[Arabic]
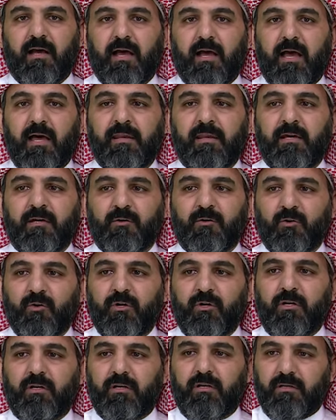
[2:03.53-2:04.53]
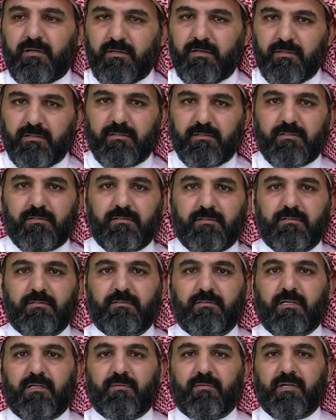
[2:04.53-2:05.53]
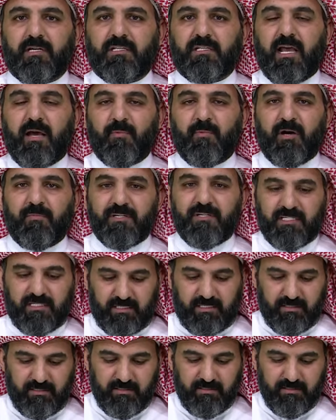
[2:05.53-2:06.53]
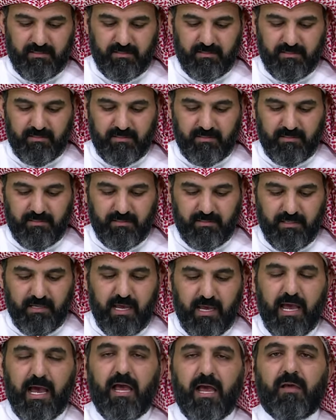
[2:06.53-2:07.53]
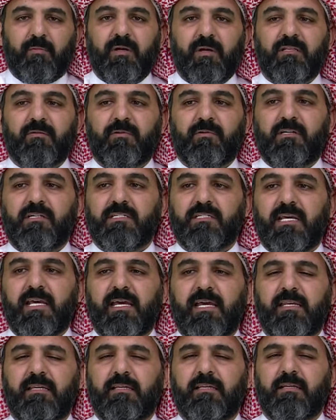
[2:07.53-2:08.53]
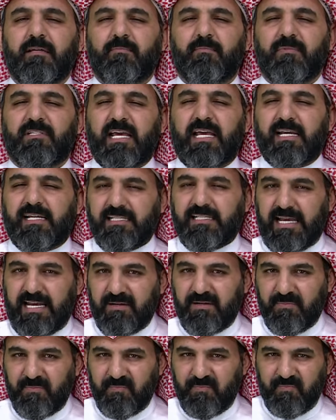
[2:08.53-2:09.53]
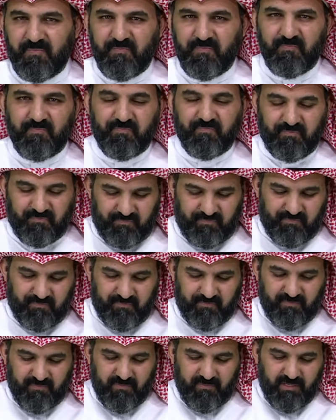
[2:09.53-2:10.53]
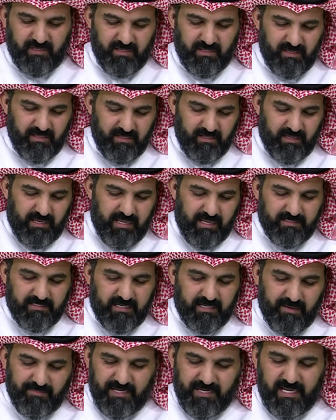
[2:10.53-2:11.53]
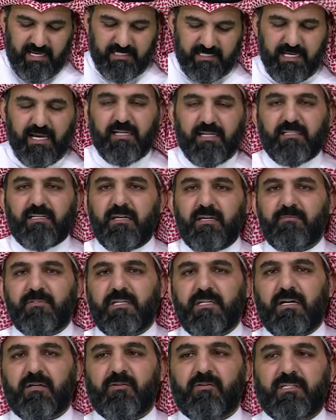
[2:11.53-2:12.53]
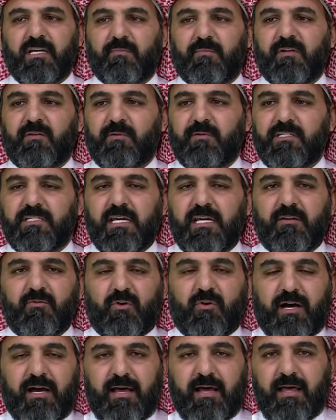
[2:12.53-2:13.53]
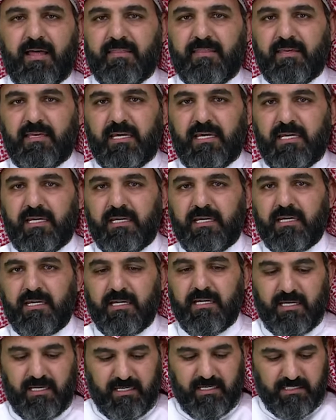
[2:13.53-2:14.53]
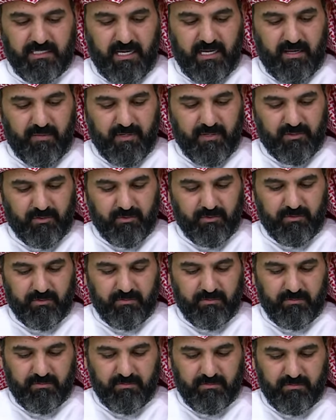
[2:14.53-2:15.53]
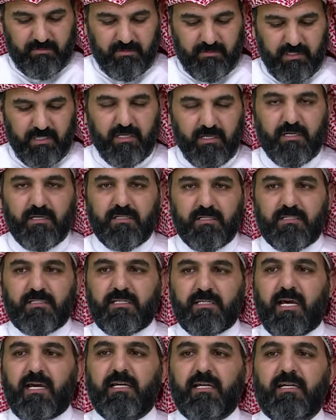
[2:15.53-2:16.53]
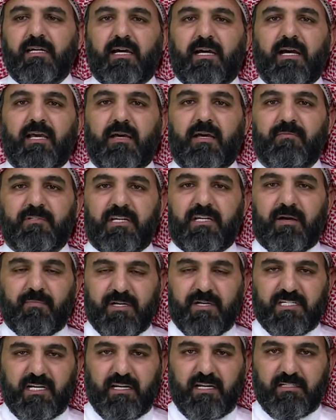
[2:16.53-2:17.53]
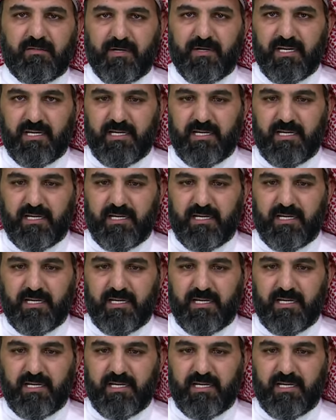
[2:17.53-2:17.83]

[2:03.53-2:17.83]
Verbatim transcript: أنا أقول ختام مسك أحمد بن الحسين أحمد بن الحسين متأكدة؟ أيوه, أيوه. حتى قبل لا أساعدك يا امتنان قلت أحمد بن الحسين وهذه أيوه. إجابة صحيحة يا امتنان ما شاء الله تبارك